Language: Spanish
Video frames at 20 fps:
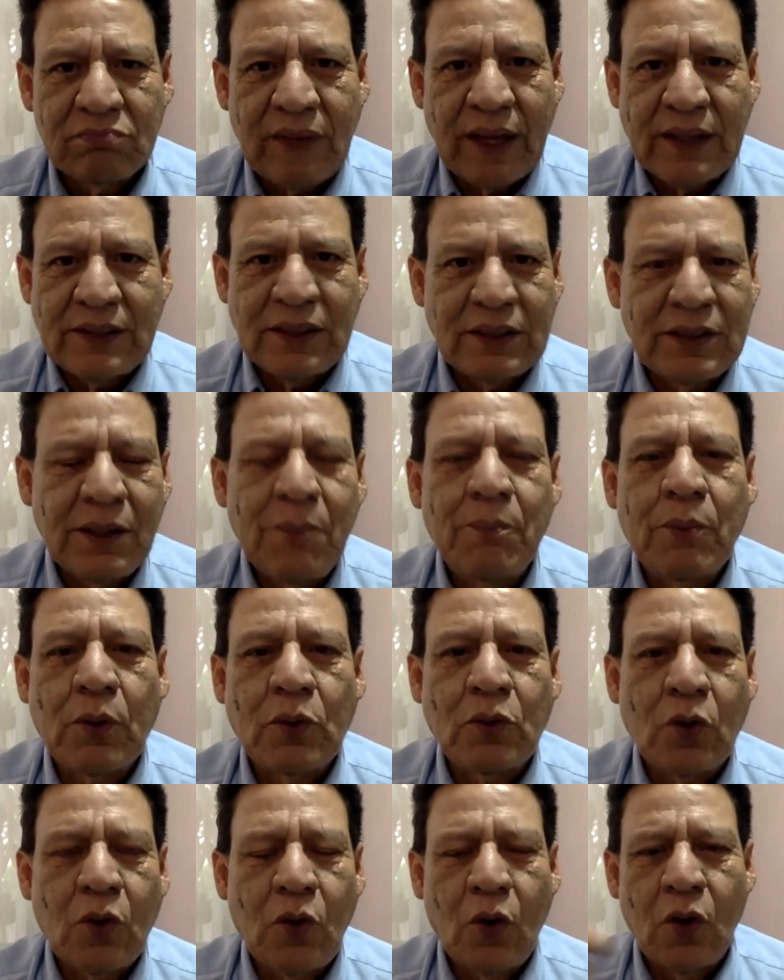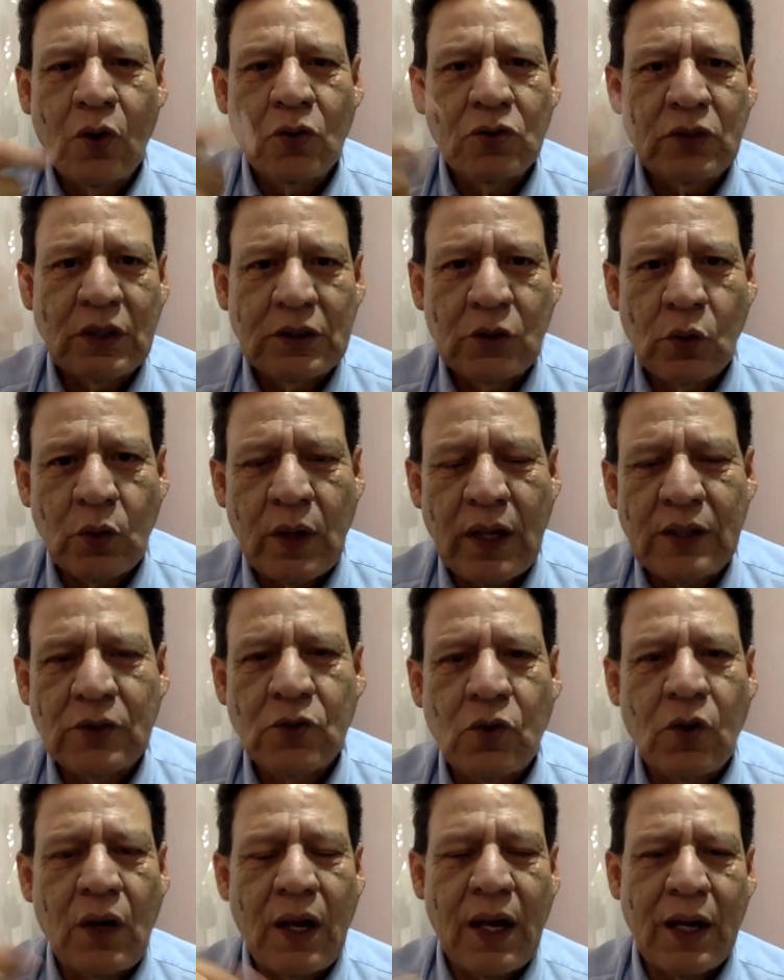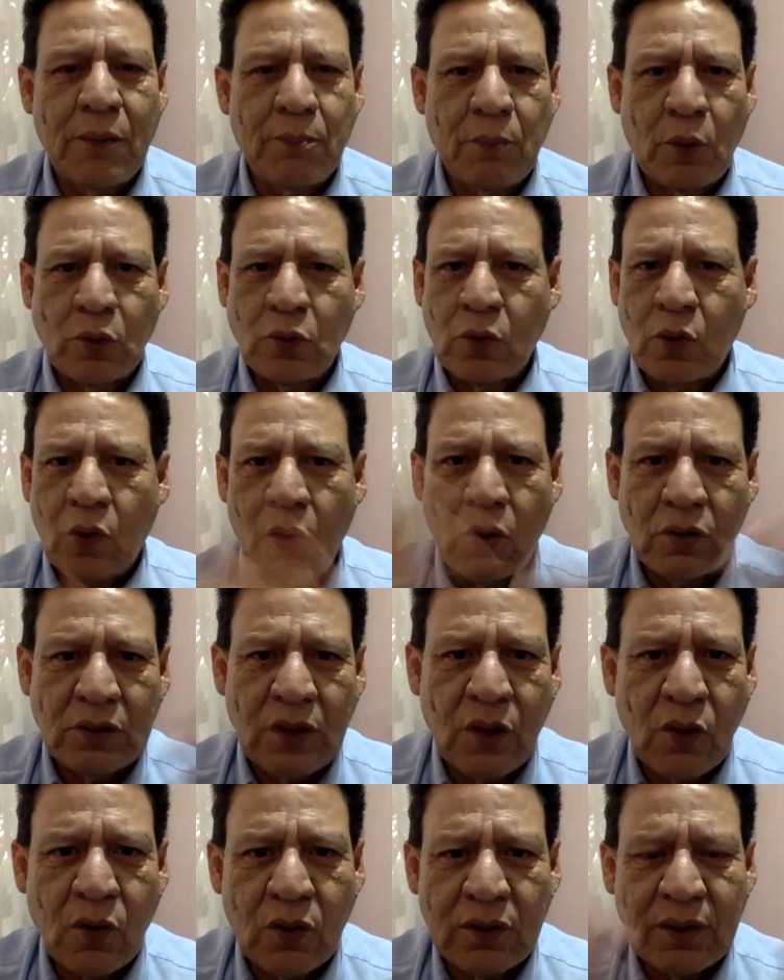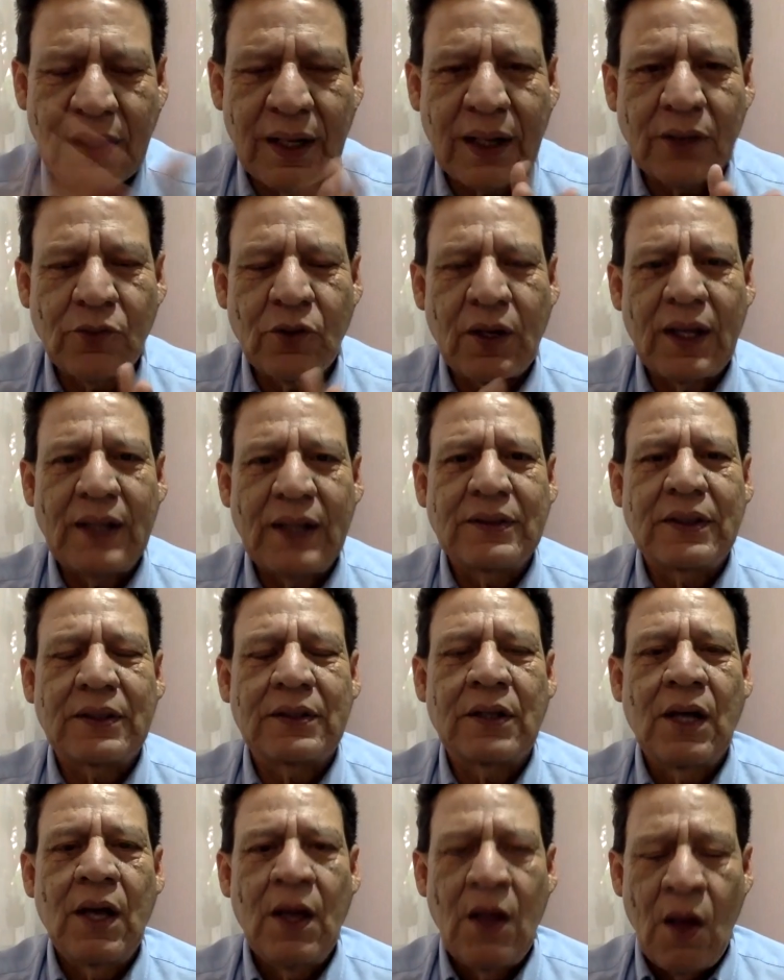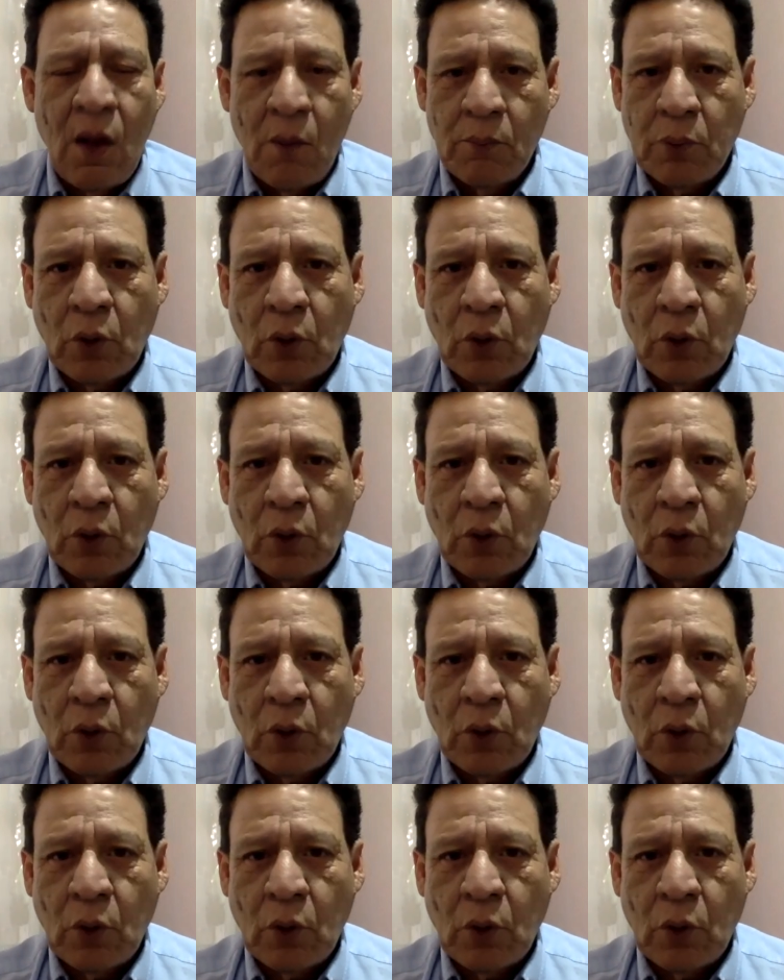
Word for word: Existen protocolos de seguridad escolar, protocolos en contra de las violencias,